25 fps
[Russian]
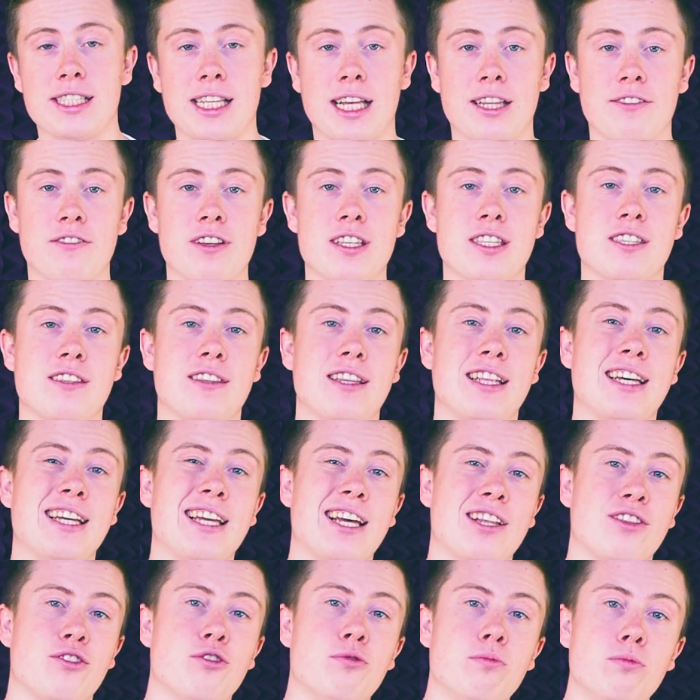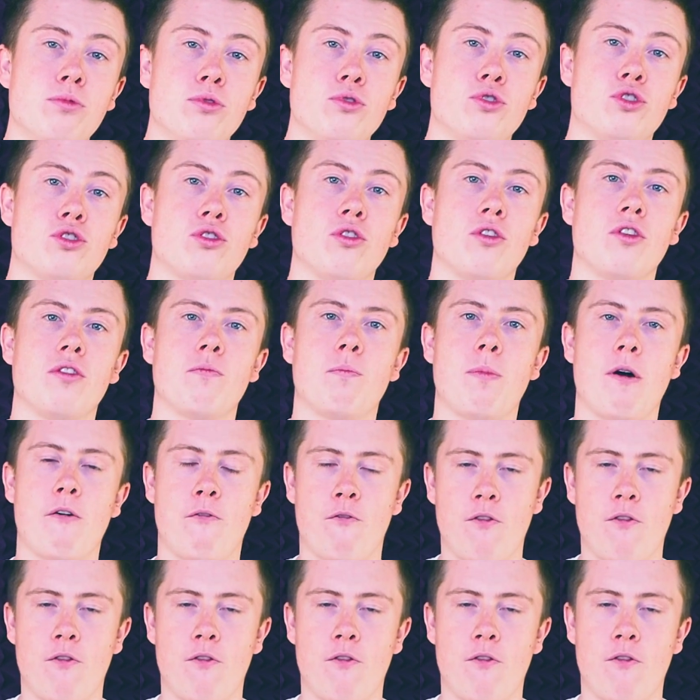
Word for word: соответственно, я думаю, что он по